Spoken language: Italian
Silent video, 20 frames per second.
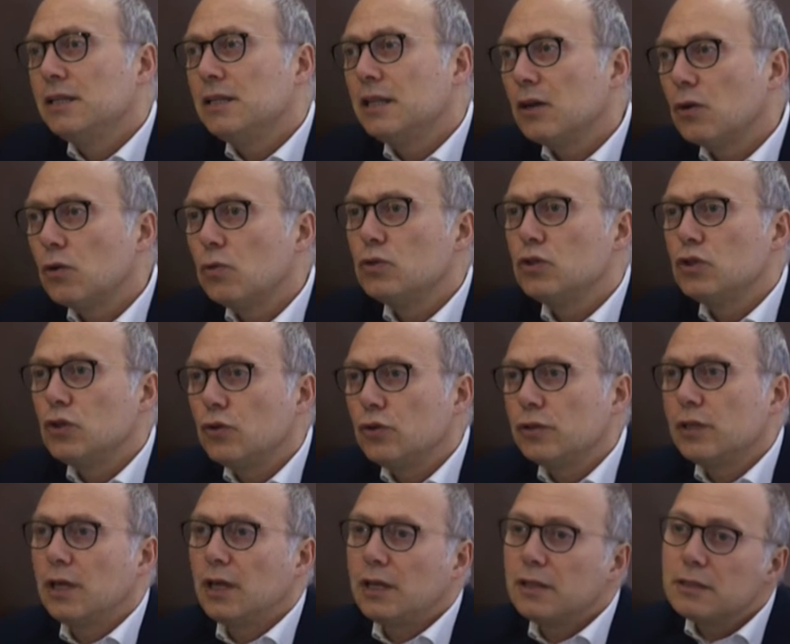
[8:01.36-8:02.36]
di
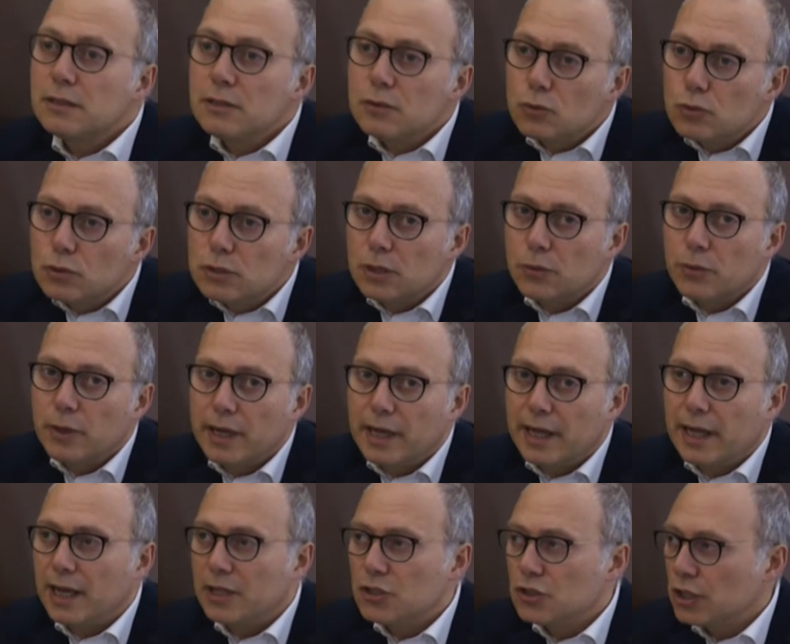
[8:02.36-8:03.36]
inclusione in tutte
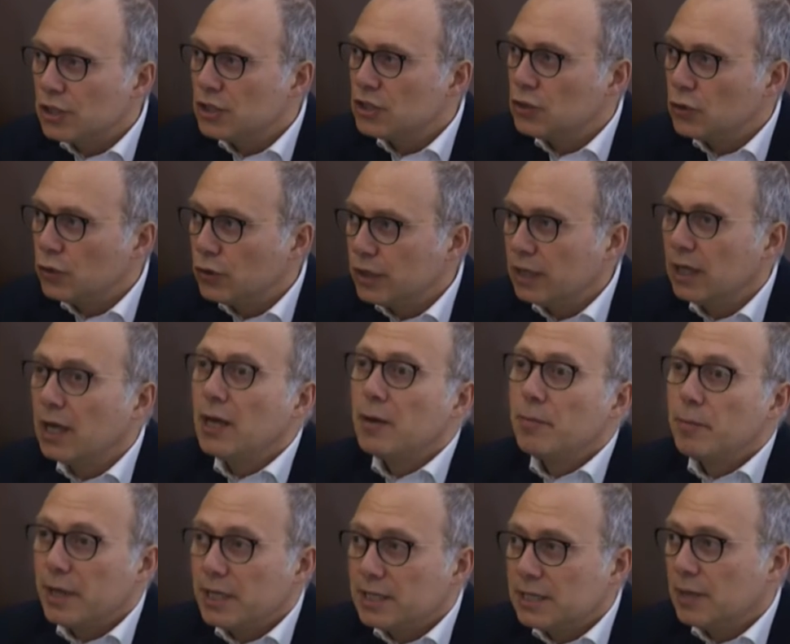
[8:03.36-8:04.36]
quelle accezioni
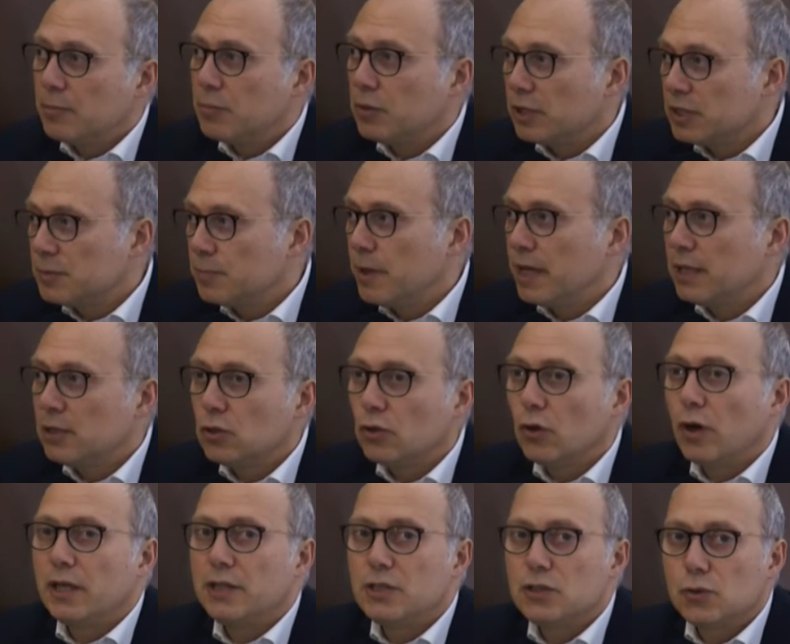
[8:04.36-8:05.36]
per esempio
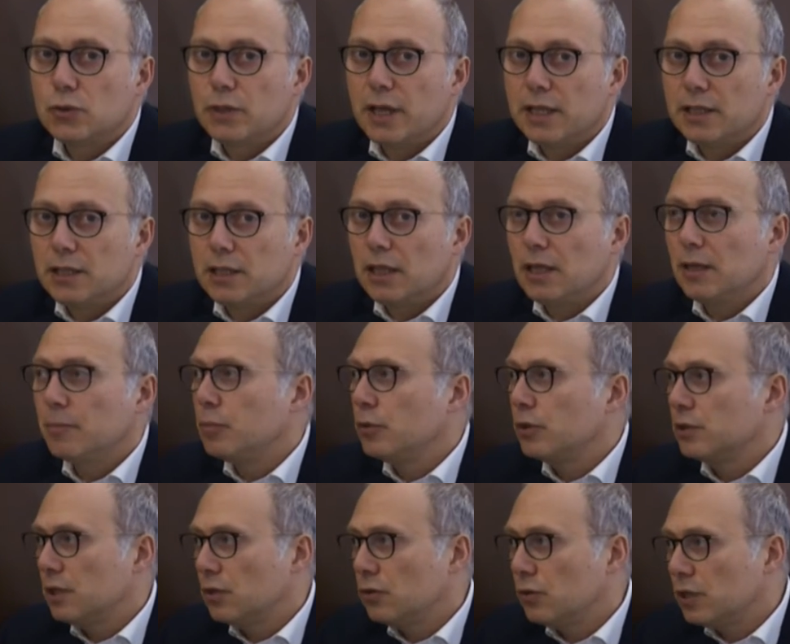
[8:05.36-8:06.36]
rispetto agli studenti
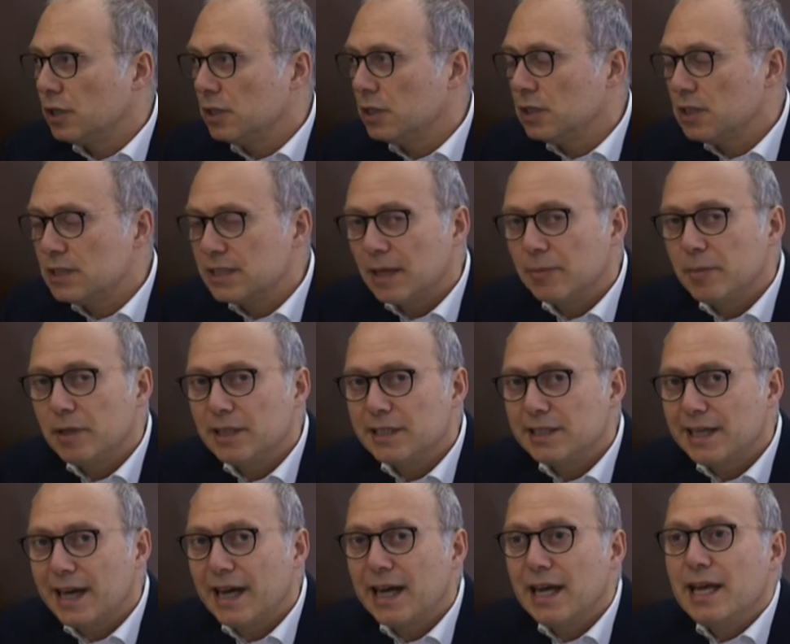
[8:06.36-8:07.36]
portatori di
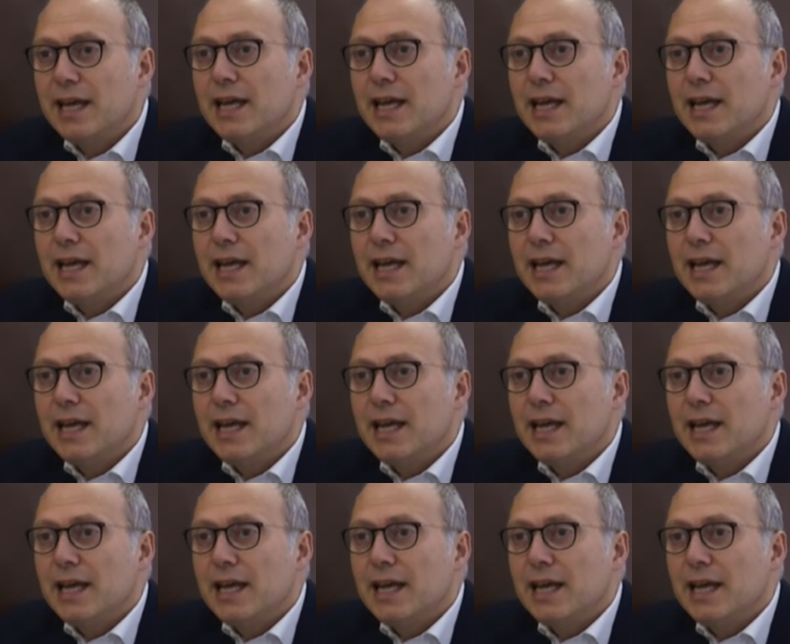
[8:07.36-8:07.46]
disabilità